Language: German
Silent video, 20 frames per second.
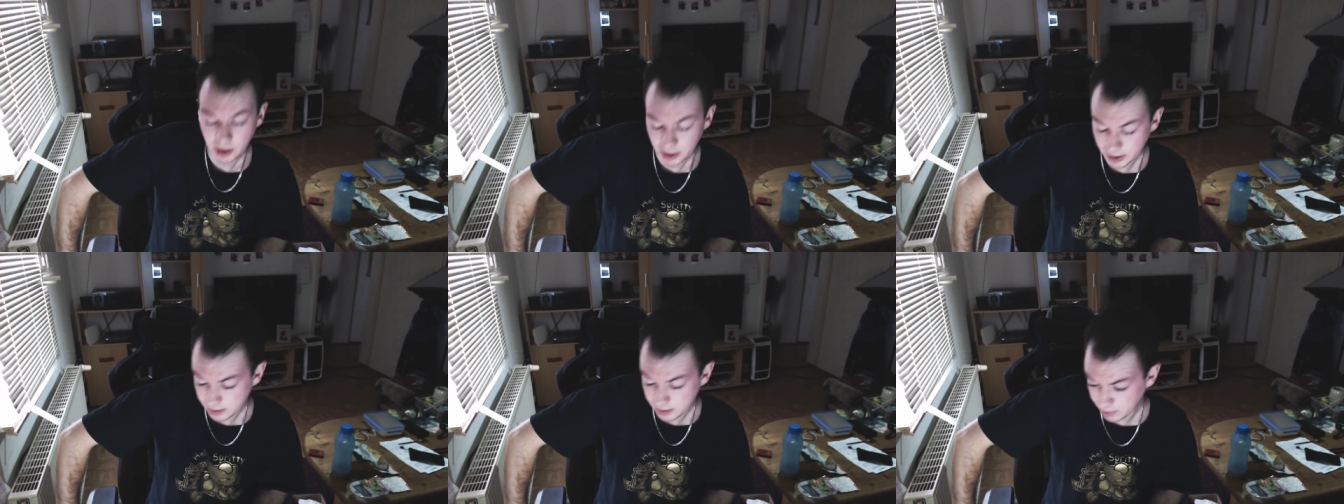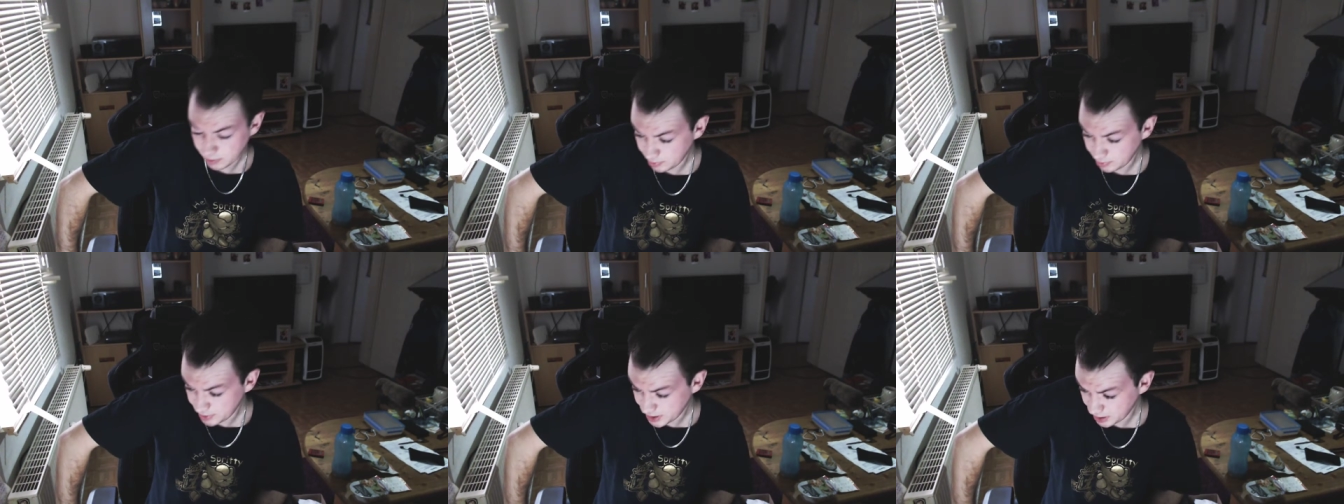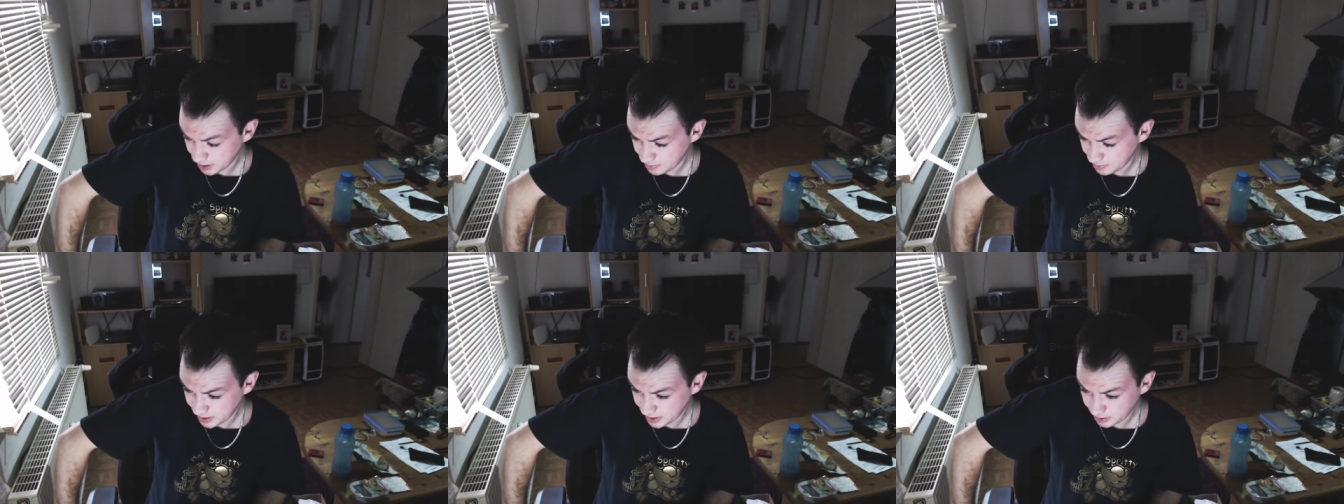Letztes Mal
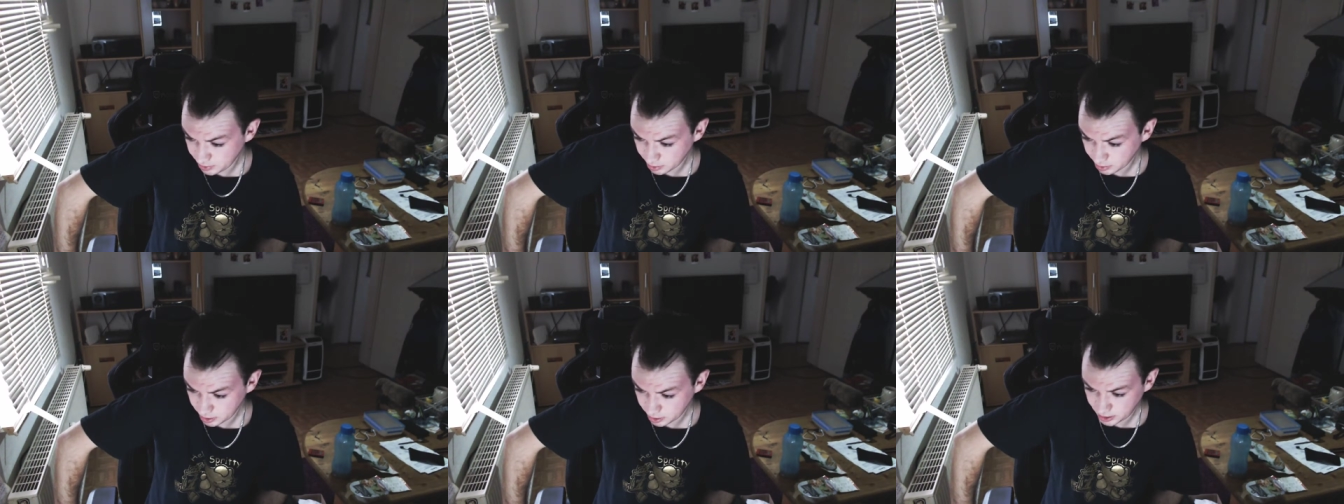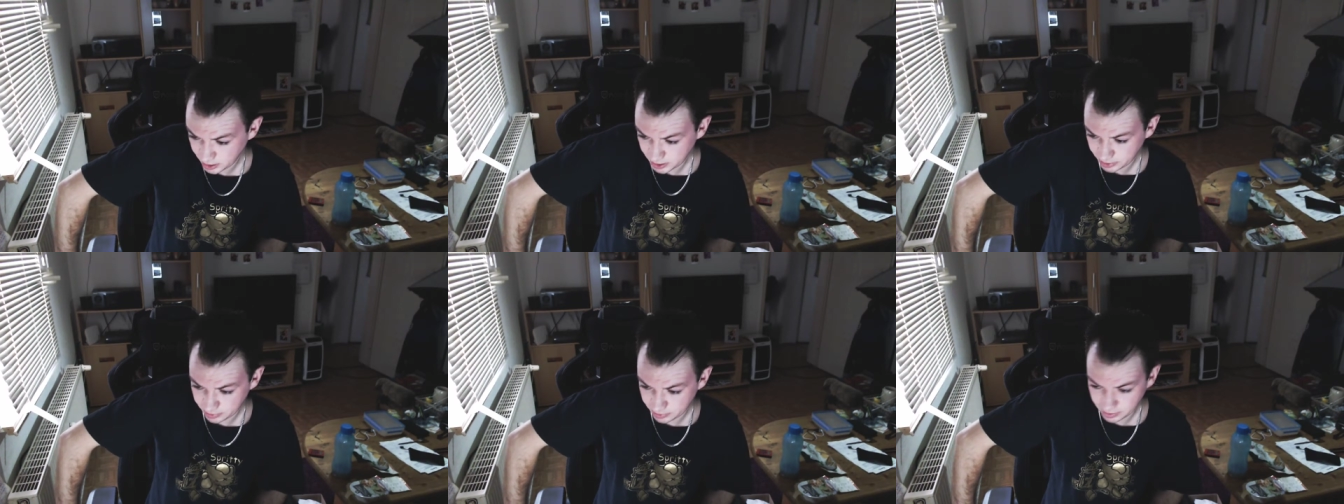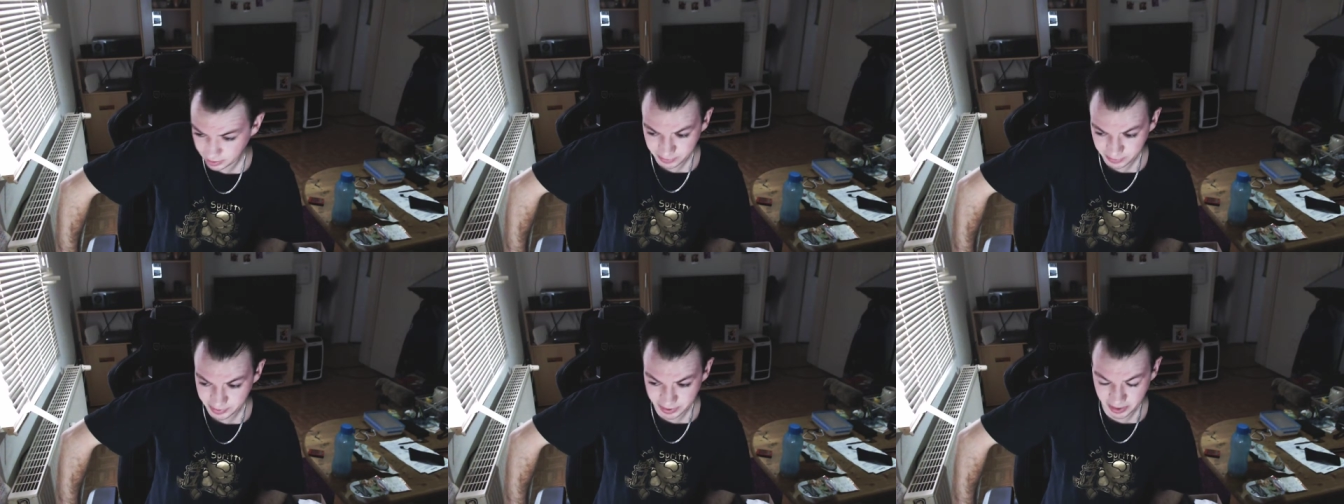bis halb 10
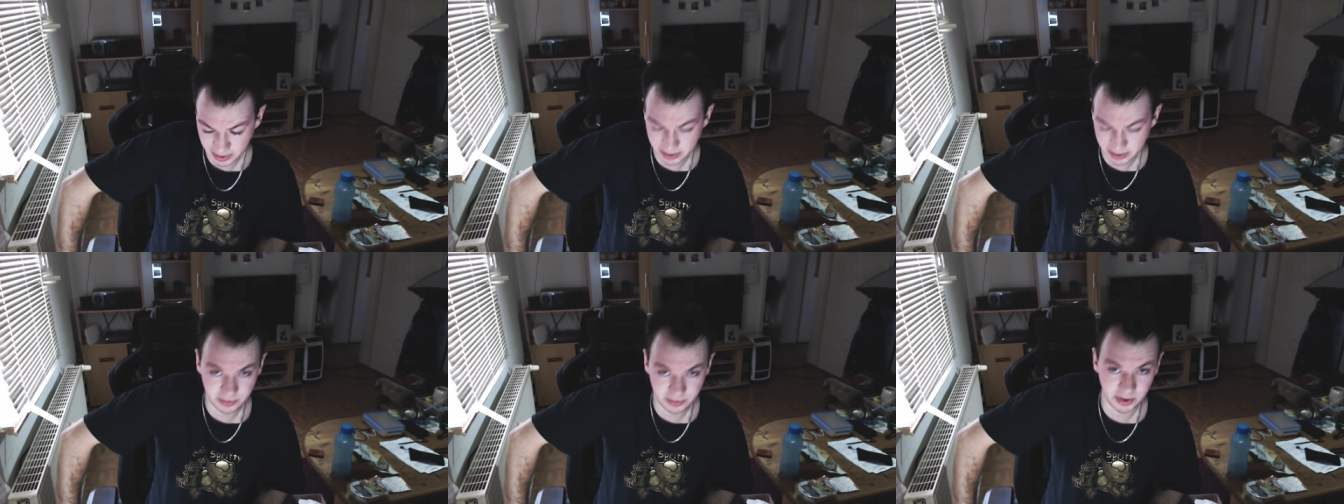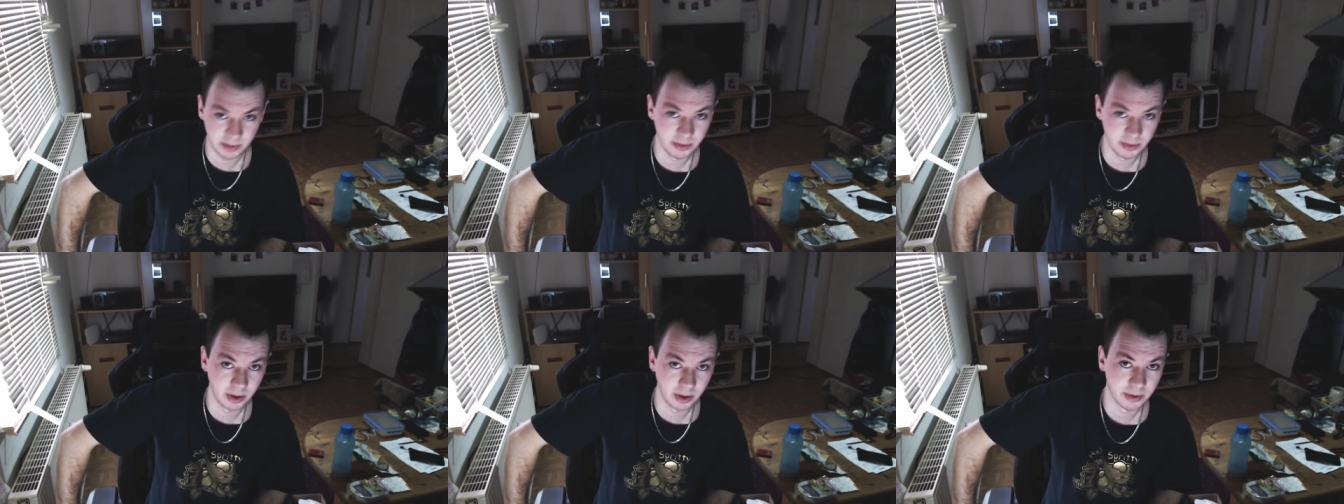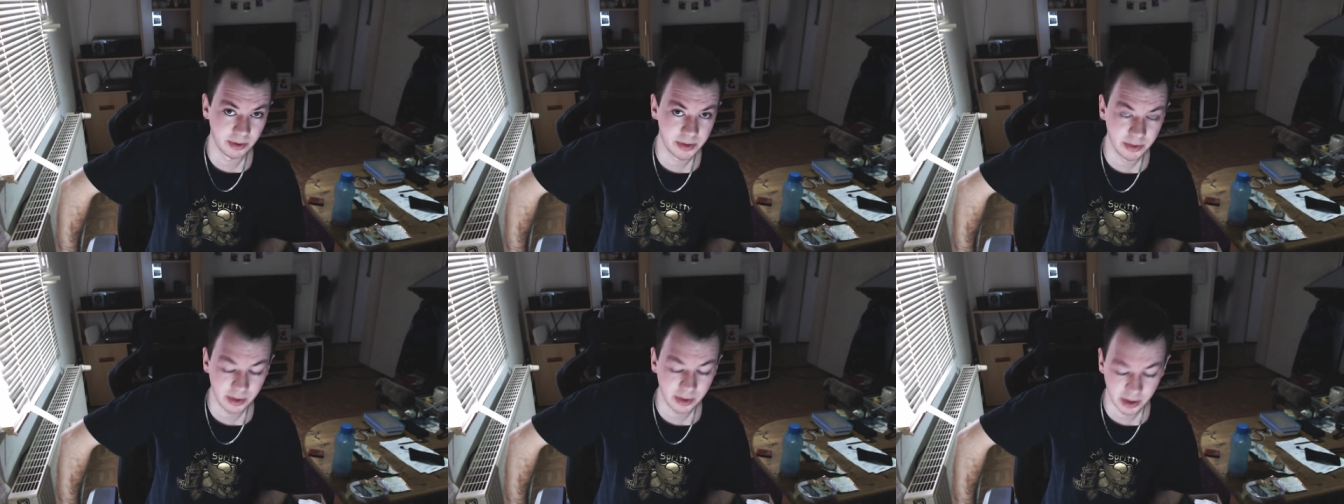durchgehalten, das war mir
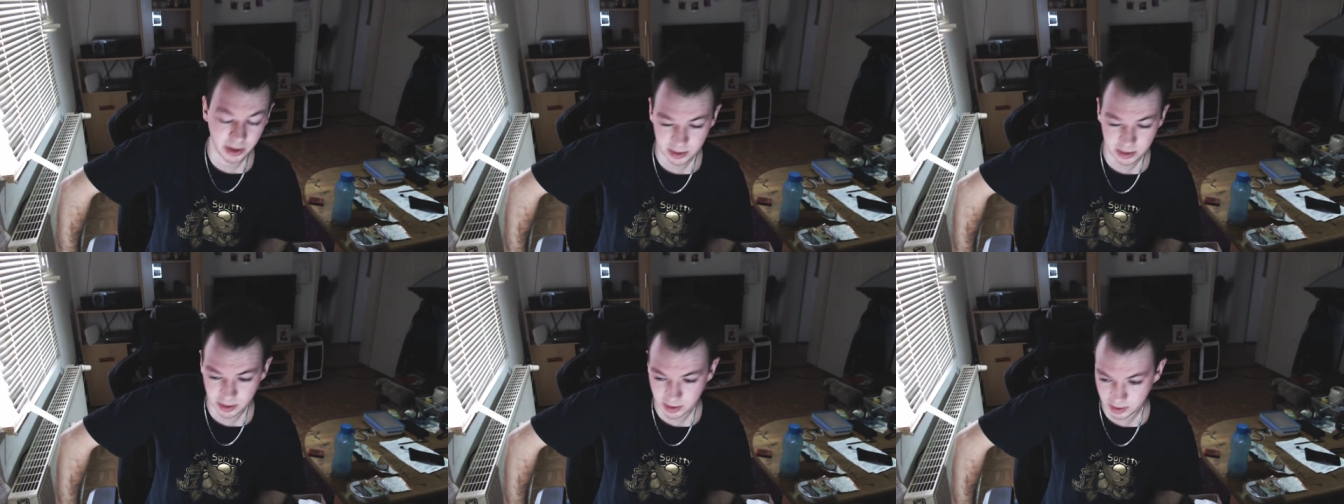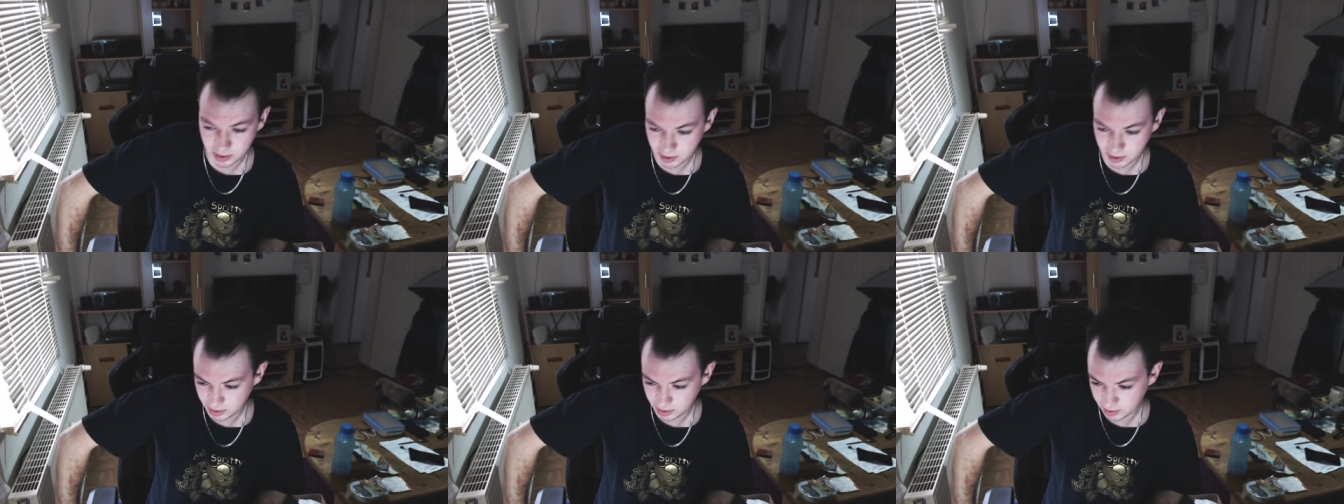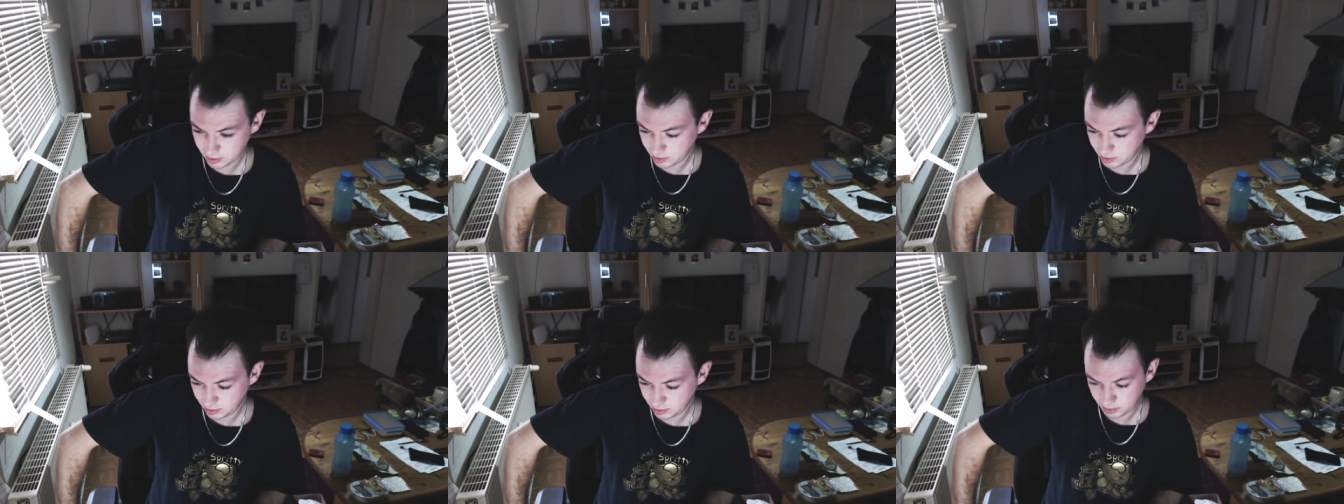aber zu krass, da,
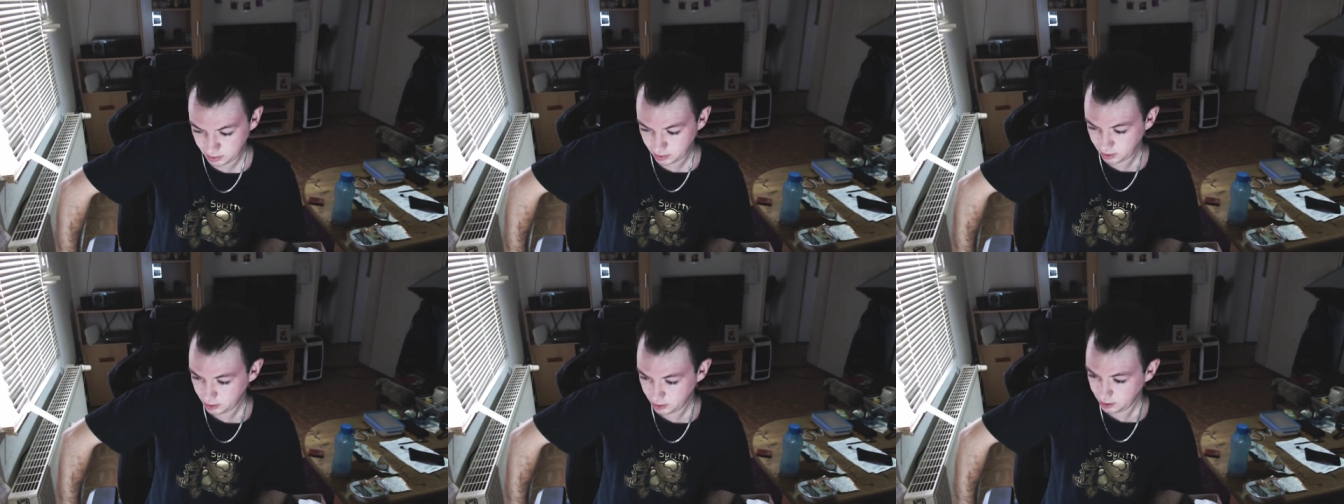äh,